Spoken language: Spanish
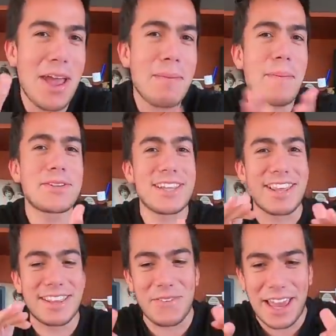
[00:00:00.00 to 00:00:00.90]
ahí vamos
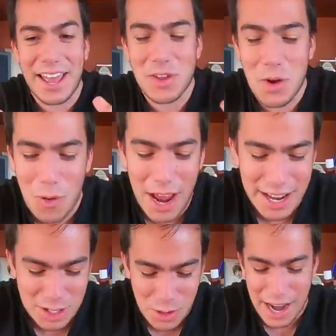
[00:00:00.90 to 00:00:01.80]
identificando cuál
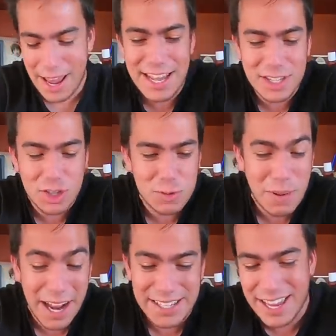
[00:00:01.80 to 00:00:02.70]
es cuál. Listos
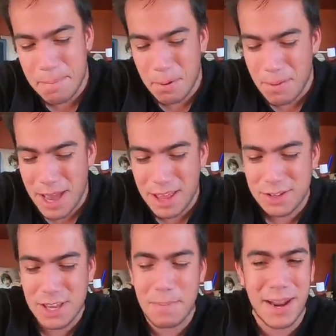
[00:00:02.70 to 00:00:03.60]
para ser
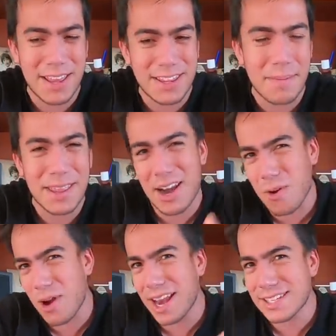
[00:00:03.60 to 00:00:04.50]
probados y para
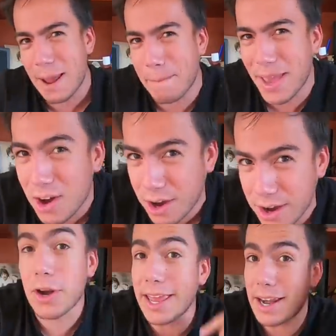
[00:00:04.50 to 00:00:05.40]
determinar cuál es la peor.
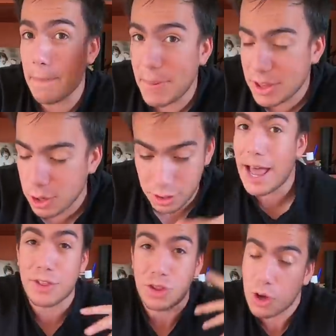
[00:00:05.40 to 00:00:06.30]
Porque repito,
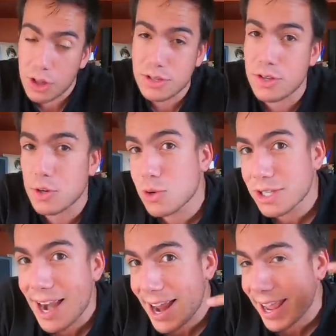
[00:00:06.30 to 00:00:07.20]
a todos nos
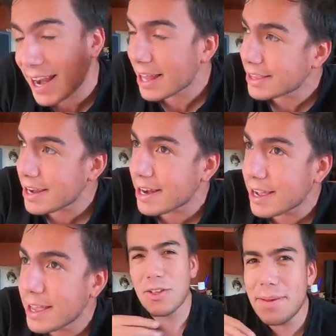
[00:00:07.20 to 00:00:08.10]
gusta la
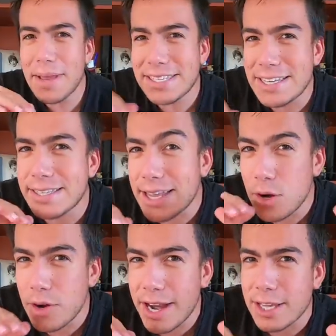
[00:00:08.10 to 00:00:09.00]
gelatina, pero debe existir
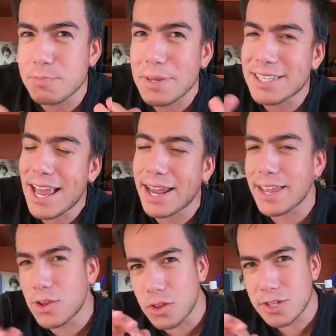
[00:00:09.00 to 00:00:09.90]
una en especial que
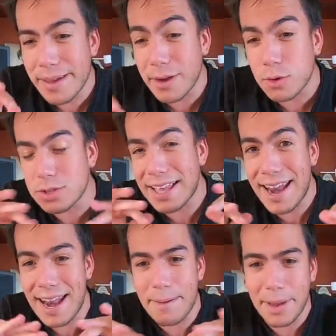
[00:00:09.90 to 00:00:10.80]
no nos debe gustar a la